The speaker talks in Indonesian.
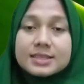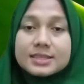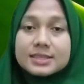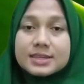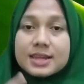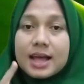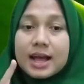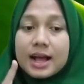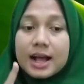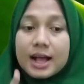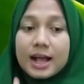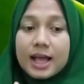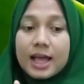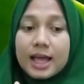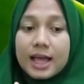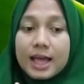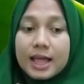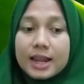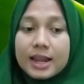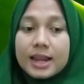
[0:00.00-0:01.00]

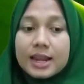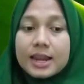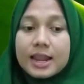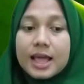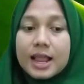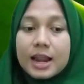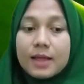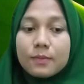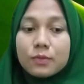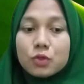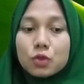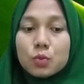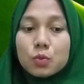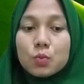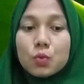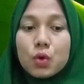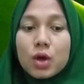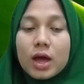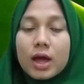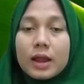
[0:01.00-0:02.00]
Sedangkan dalam
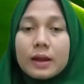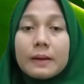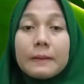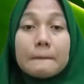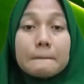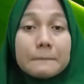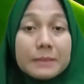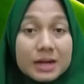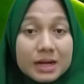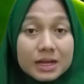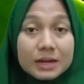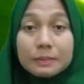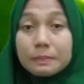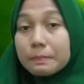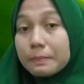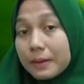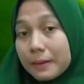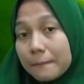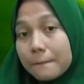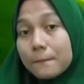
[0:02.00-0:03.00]
tumbuhan
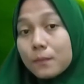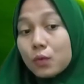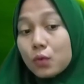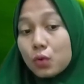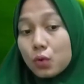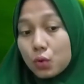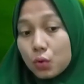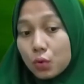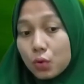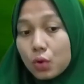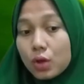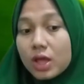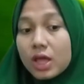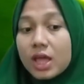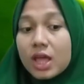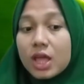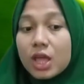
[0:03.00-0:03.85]
berpembuluh